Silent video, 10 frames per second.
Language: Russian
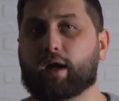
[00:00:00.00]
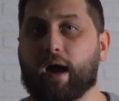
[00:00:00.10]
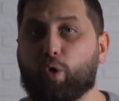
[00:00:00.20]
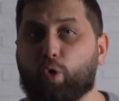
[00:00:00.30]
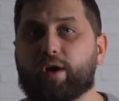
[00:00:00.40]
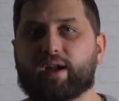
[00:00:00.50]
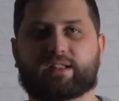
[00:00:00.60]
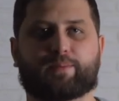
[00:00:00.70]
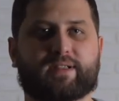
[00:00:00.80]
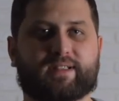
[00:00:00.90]
Каури
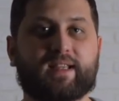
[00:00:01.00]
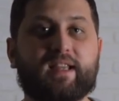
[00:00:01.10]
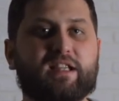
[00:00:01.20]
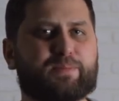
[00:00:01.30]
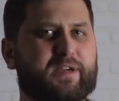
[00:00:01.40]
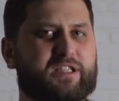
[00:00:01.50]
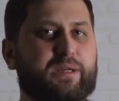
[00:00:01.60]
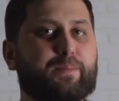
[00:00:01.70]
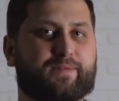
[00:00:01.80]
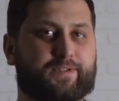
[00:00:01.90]
распространились
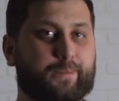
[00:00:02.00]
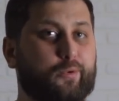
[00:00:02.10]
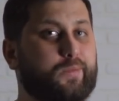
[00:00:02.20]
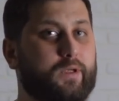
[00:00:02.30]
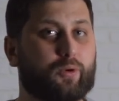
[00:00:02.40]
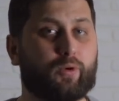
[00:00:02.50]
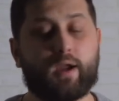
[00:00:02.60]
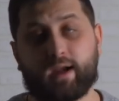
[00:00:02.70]
почти по всему миру.